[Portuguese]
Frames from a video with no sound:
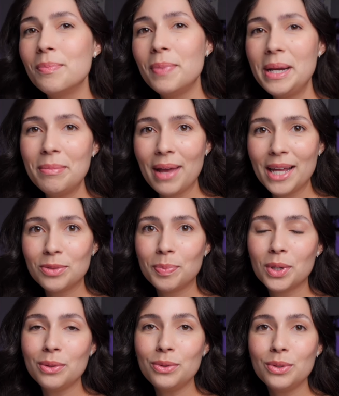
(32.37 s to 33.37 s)
Primeiro
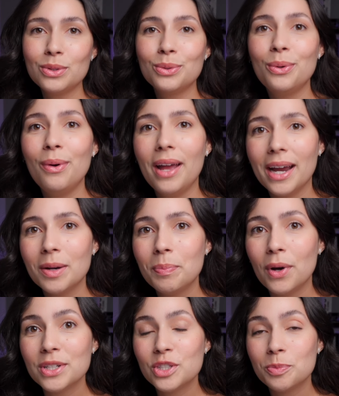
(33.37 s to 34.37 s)
produto,
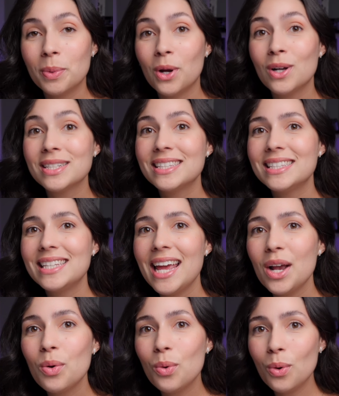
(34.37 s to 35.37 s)
AirPods Pro
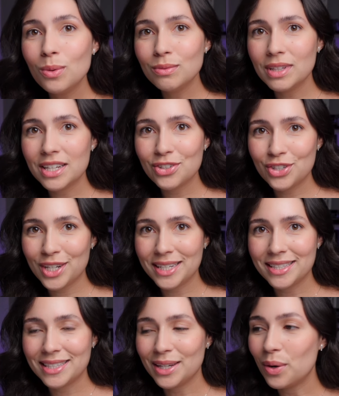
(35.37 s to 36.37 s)
segunda
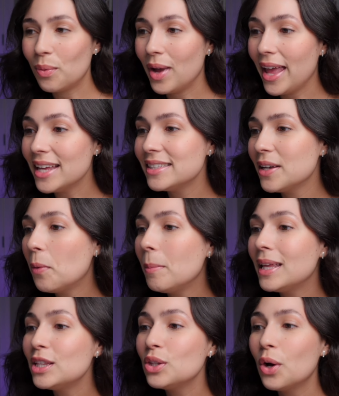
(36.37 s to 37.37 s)
geração. Esse é o
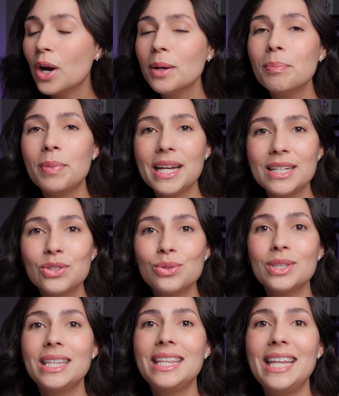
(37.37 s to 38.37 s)
menor
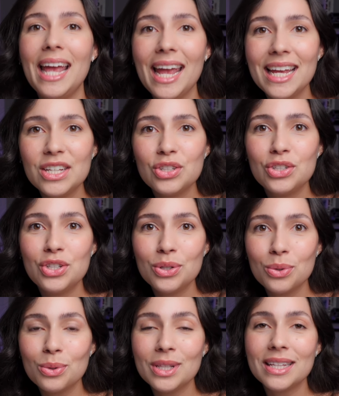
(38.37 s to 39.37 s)
preço
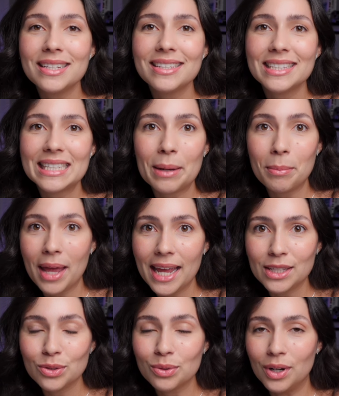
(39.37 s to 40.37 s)
desde o
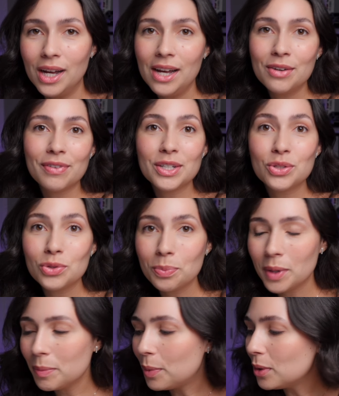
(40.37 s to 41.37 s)
lançamento. Faz
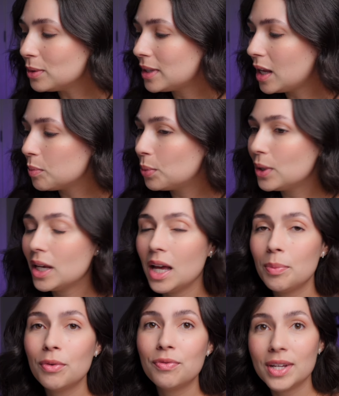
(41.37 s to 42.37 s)
super pouco tempo que
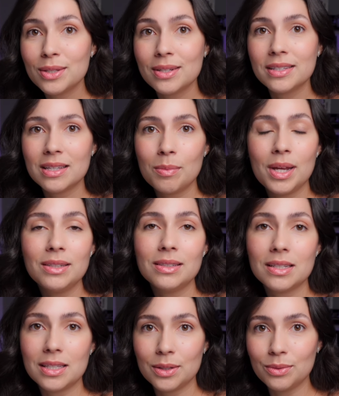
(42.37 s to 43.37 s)
a Apple fez o lançamento
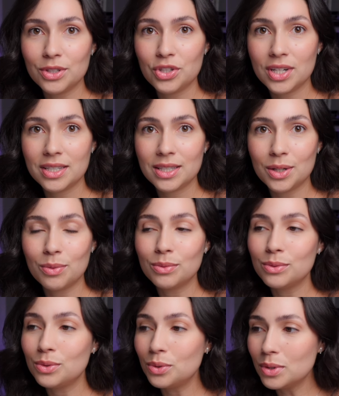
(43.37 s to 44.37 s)
da segunda
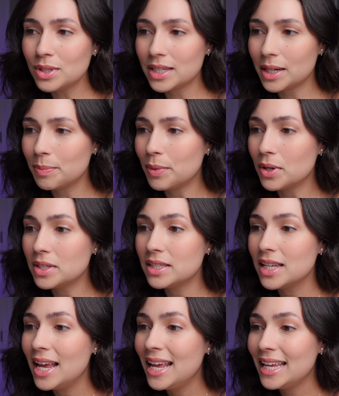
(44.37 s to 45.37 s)
geração dos
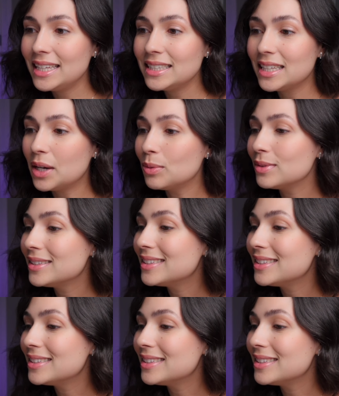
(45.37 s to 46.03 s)
AirPods, então